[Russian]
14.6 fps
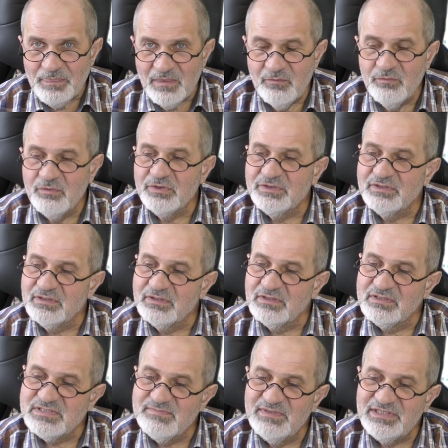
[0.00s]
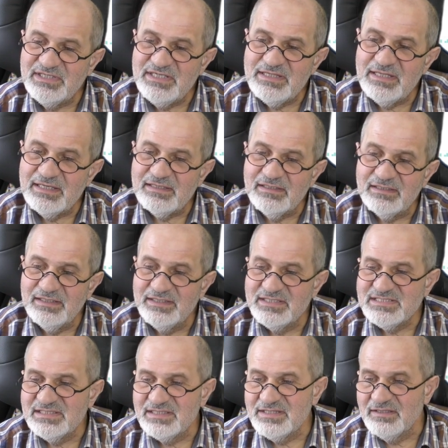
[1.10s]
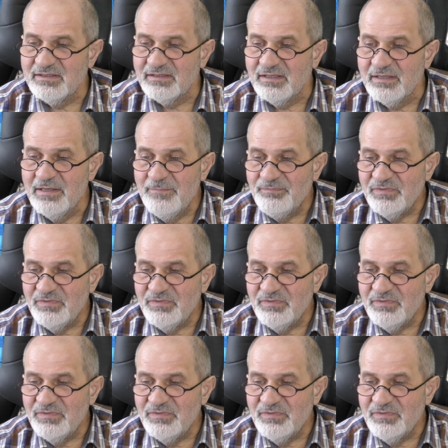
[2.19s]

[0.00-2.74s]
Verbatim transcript: Вот, смотрите, какая стратегия.